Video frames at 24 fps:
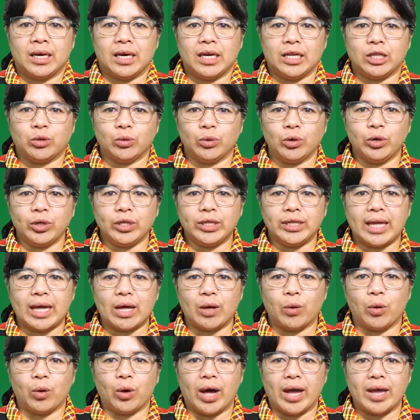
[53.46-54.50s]
Ituloy
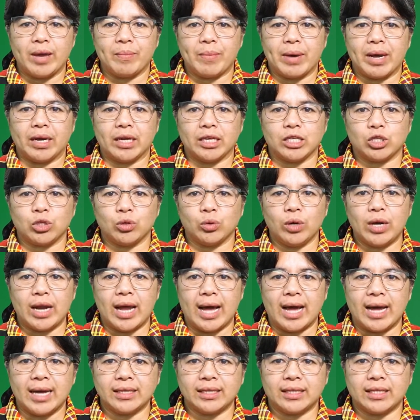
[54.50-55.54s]
tako ay man
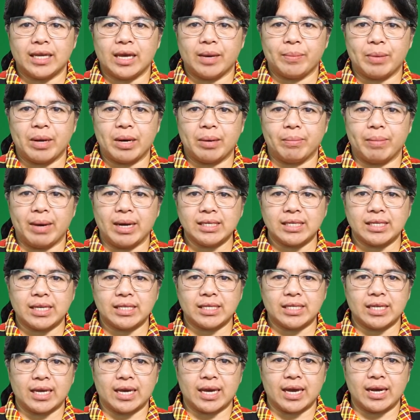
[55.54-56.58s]
isulat, yaman basa
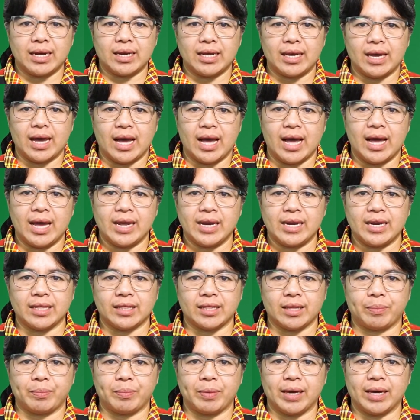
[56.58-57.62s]
si kali ay
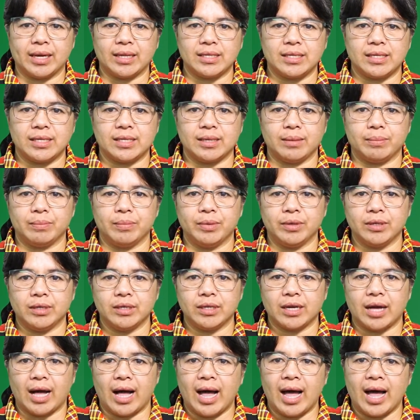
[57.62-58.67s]
natapian si
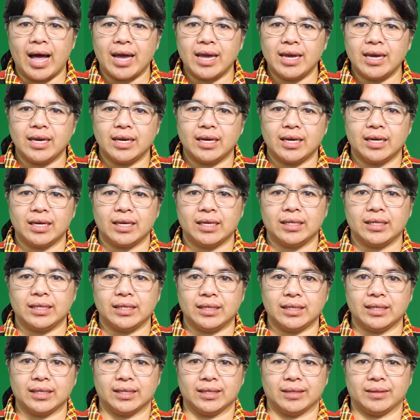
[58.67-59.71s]
bengag ay
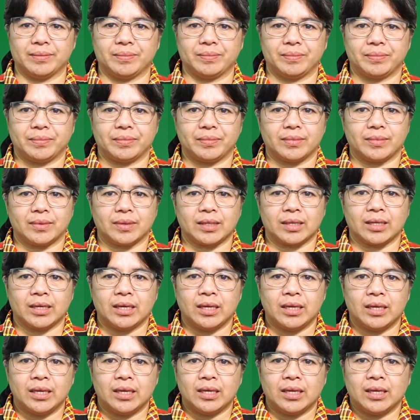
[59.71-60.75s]
ye.
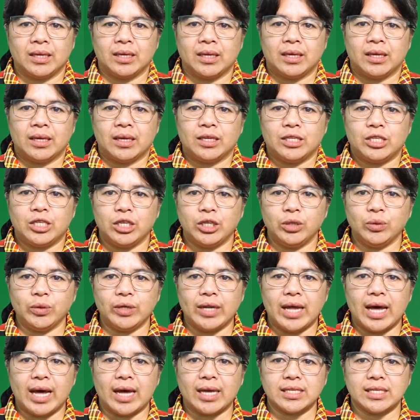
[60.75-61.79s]

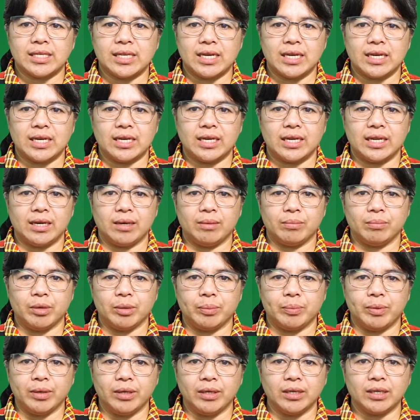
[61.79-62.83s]
Sinuda kasin din
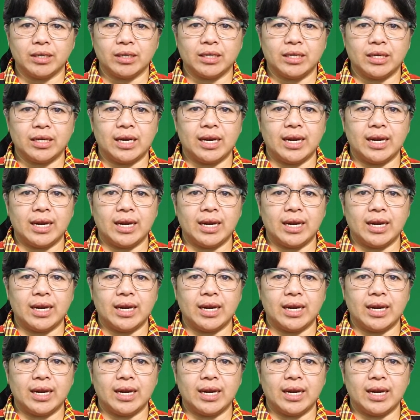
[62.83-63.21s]
bebengeg di